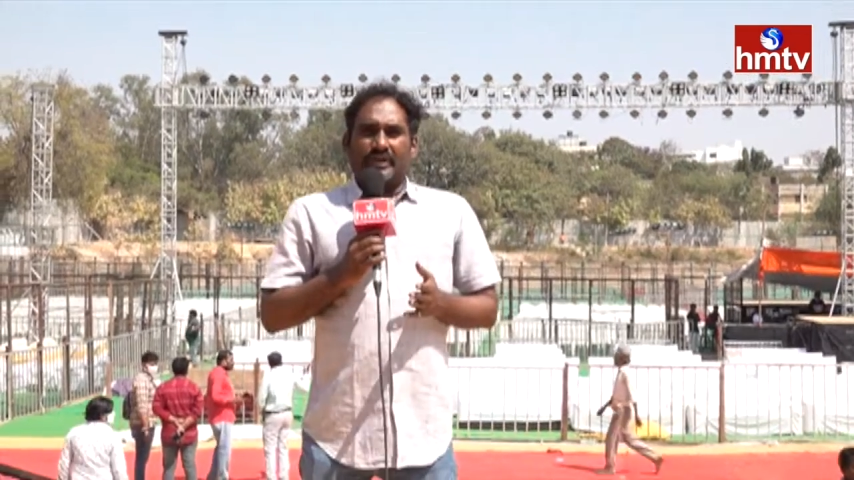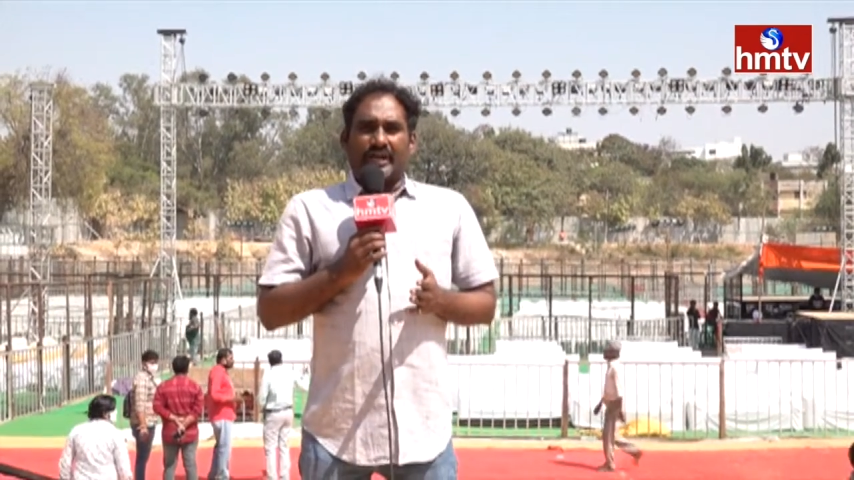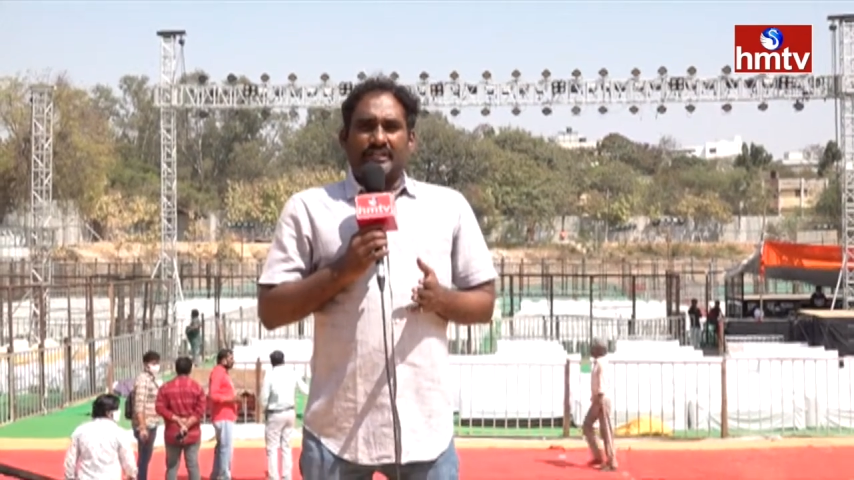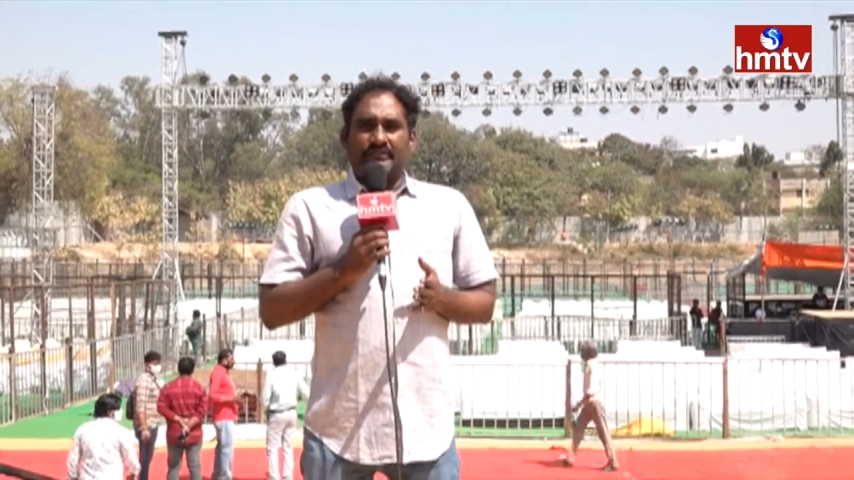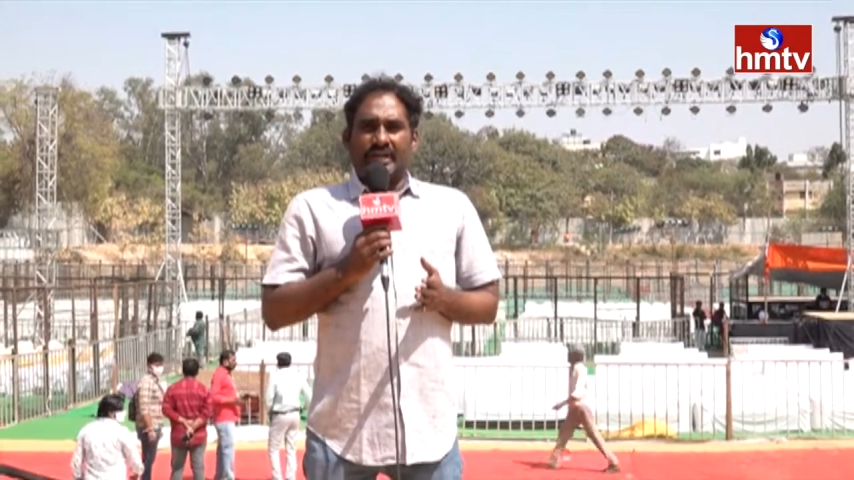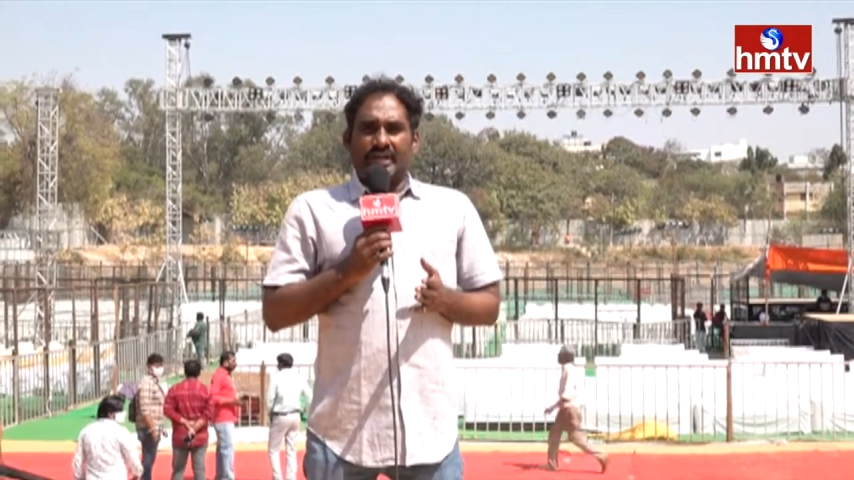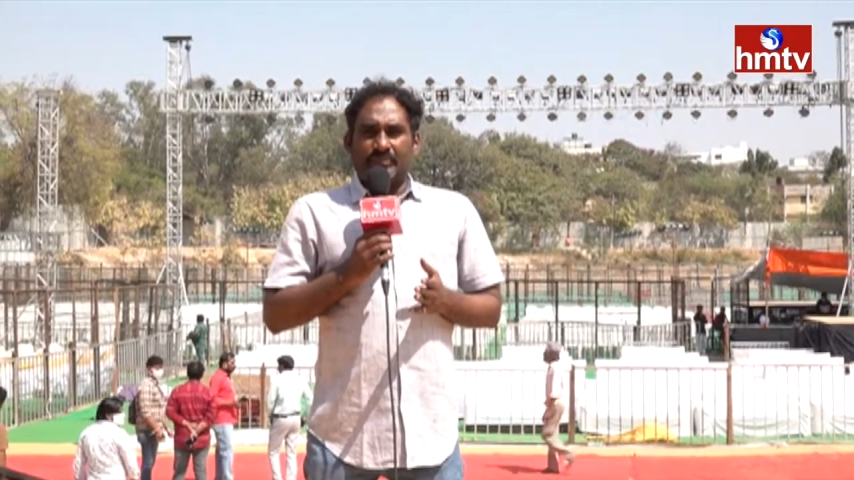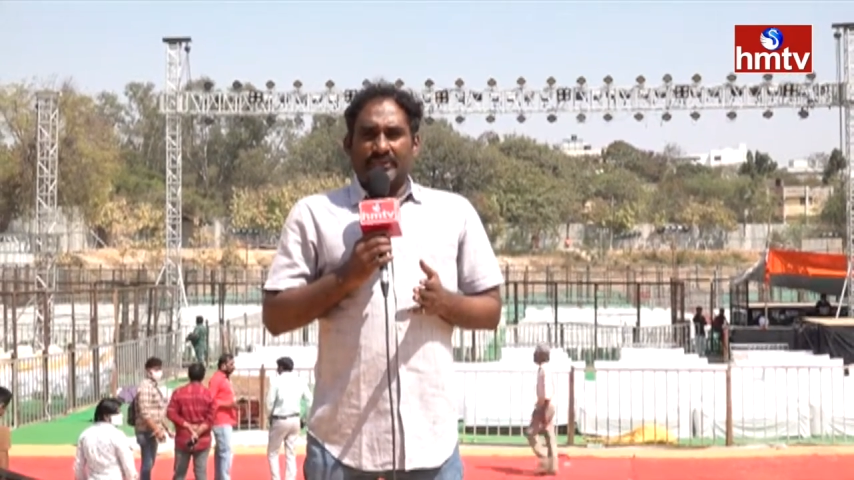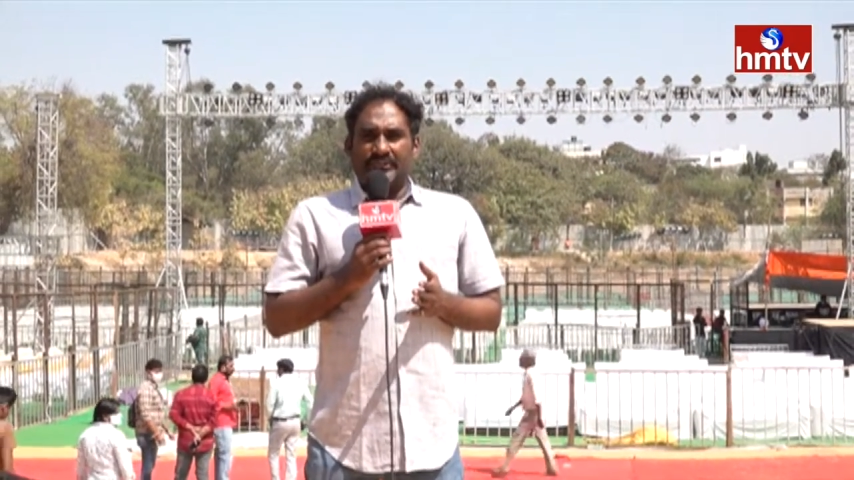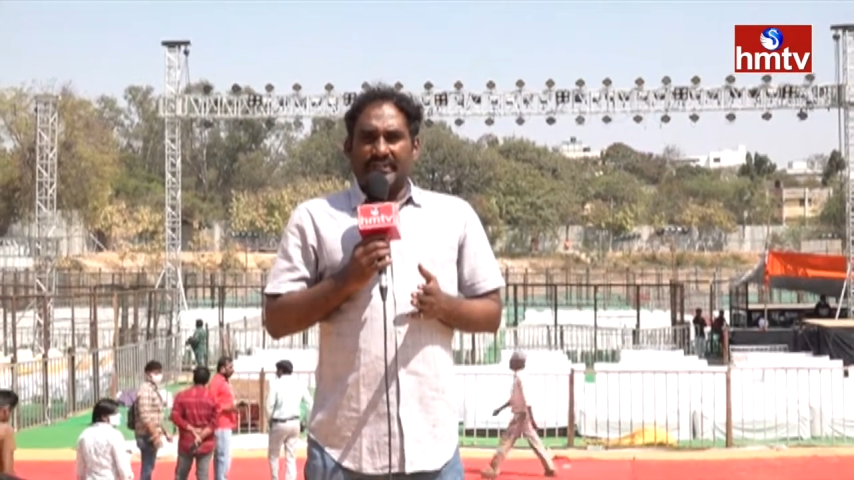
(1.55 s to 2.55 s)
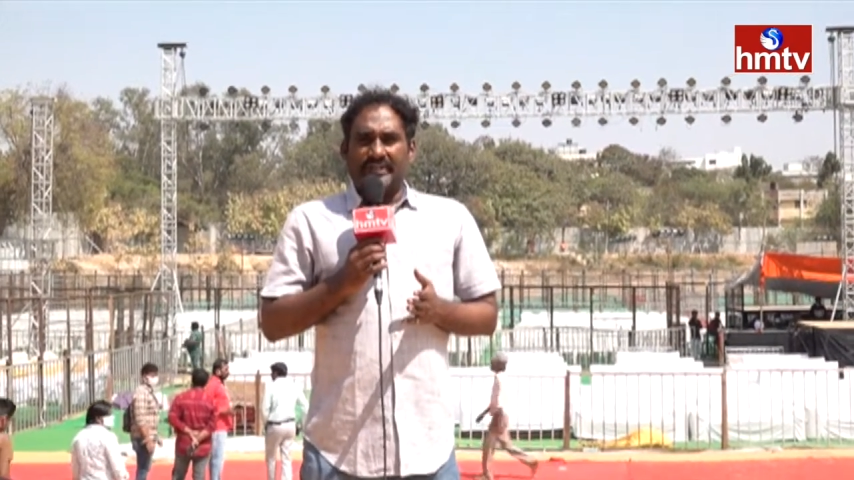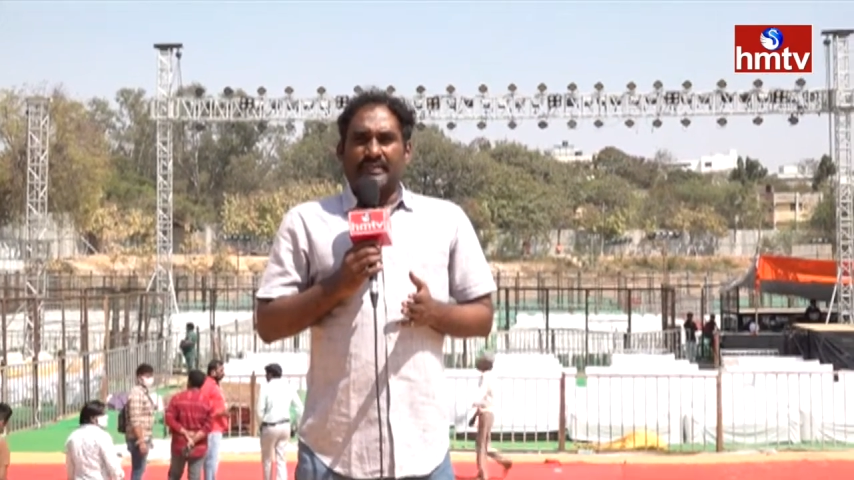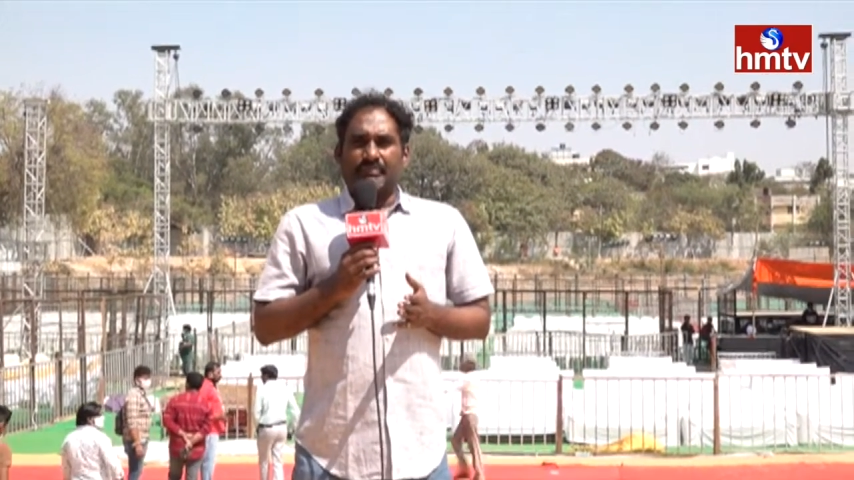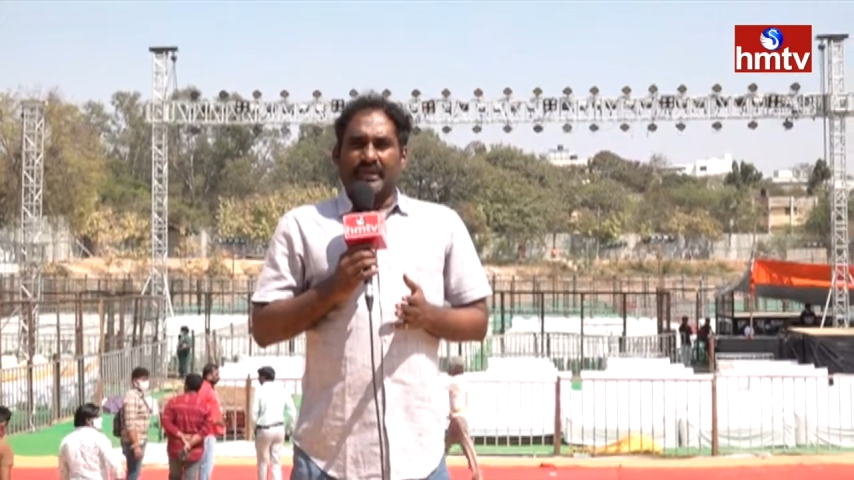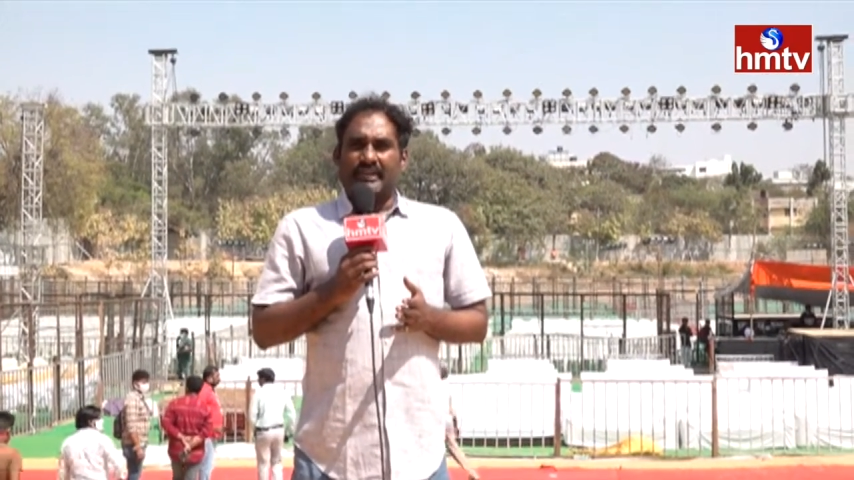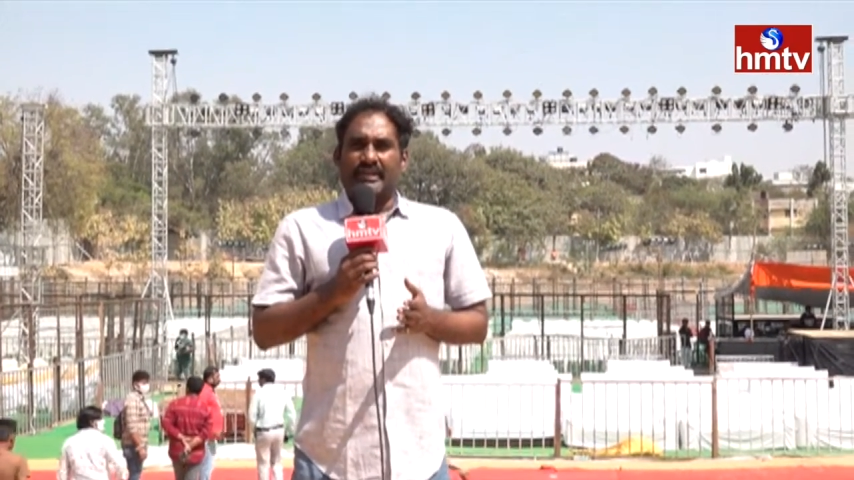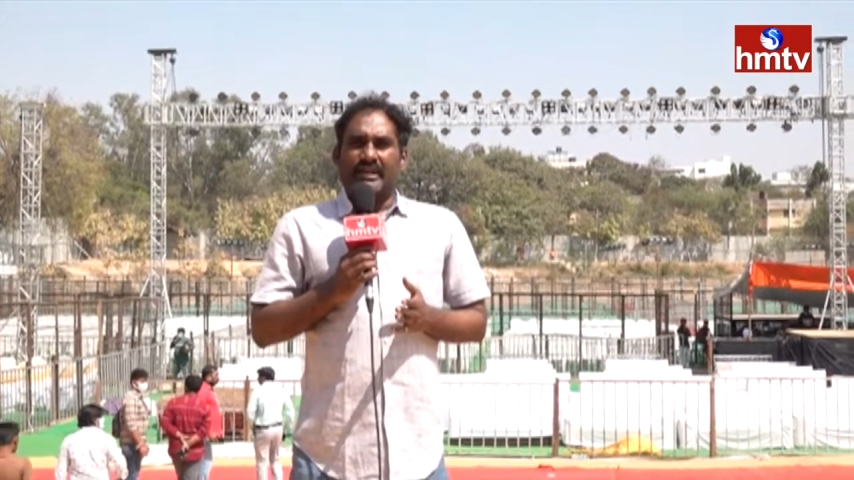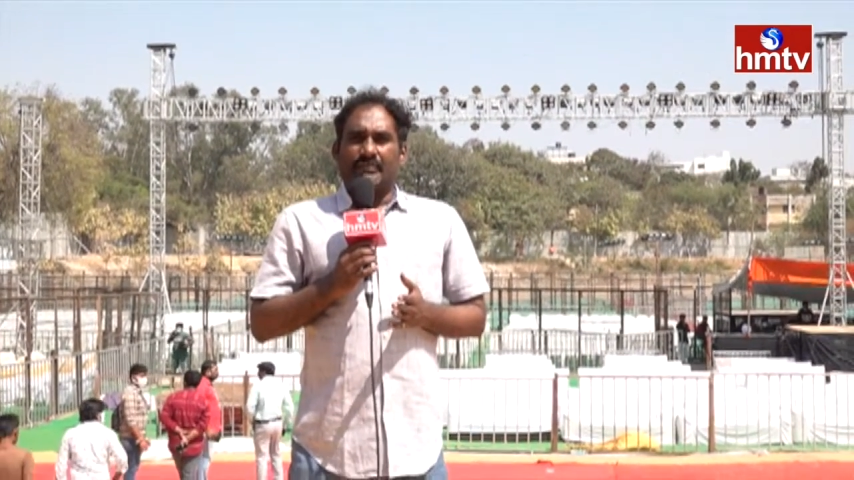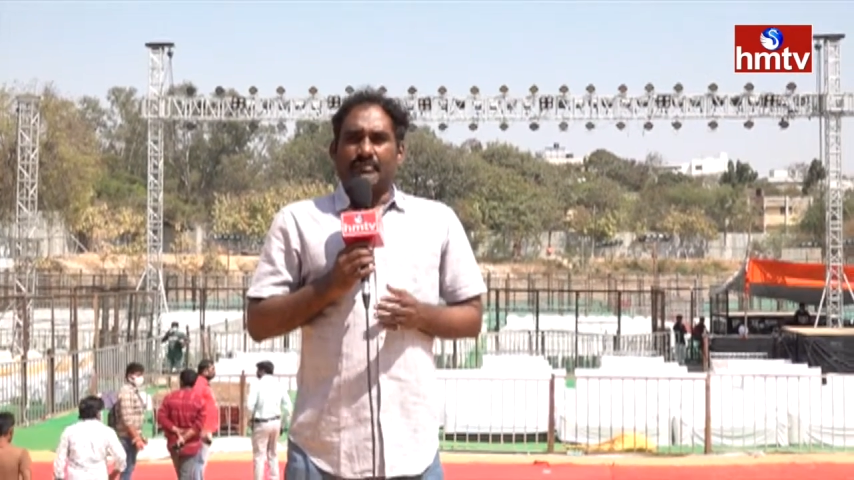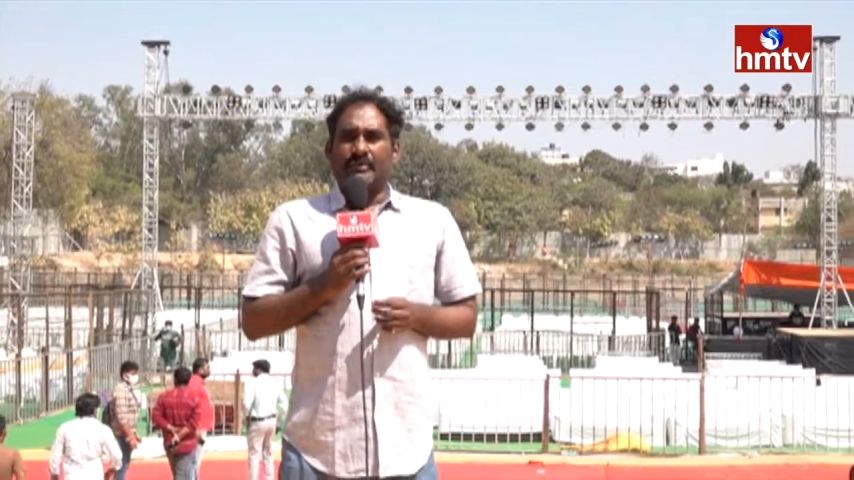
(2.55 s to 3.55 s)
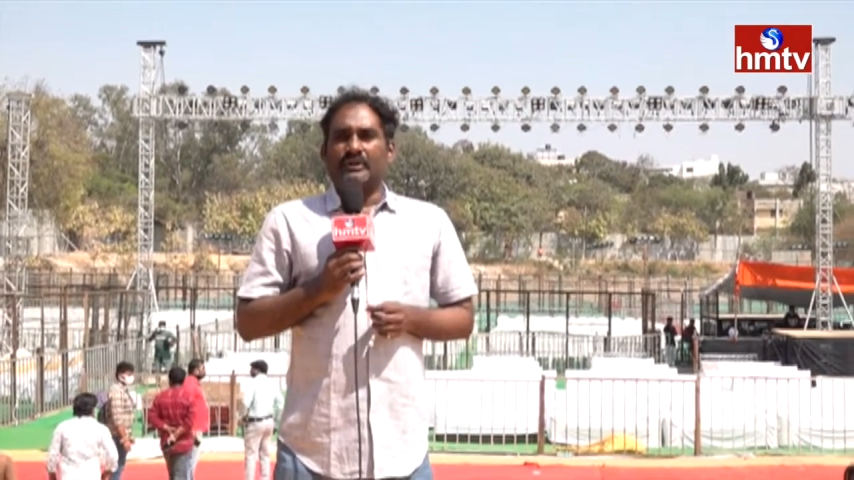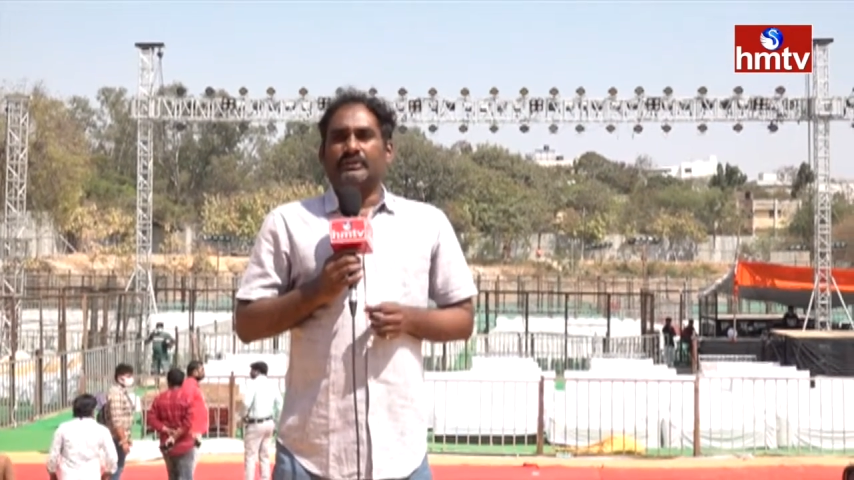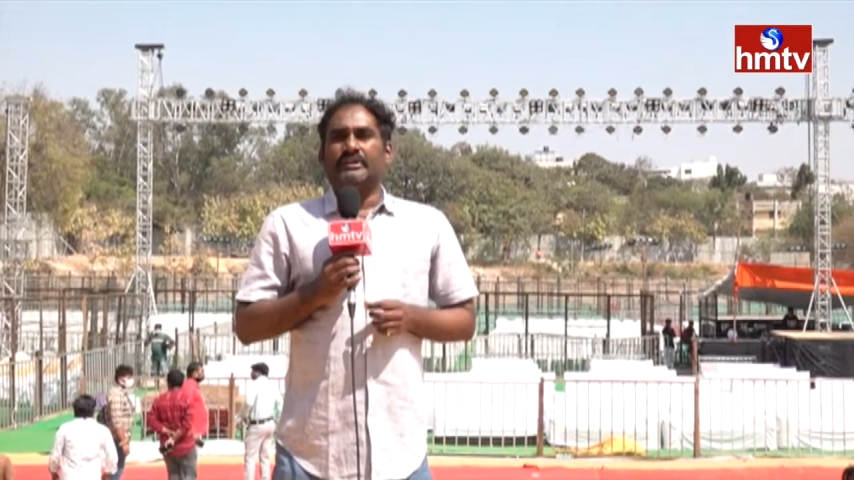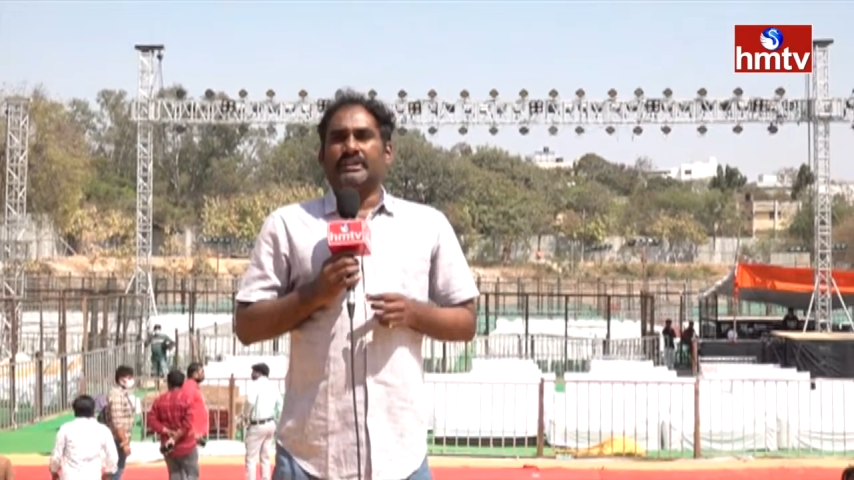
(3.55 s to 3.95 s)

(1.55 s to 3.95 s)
ఐదు వేల మందికి పైగా అభిమానులు